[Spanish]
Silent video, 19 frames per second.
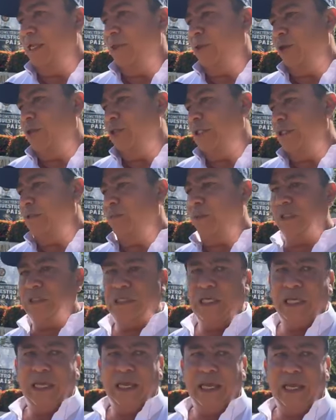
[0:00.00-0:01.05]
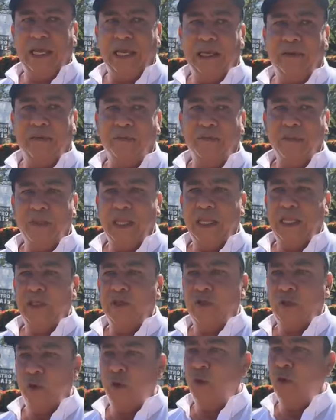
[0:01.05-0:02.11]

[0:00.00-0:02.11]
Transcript: Entonces, pues sí, eh, son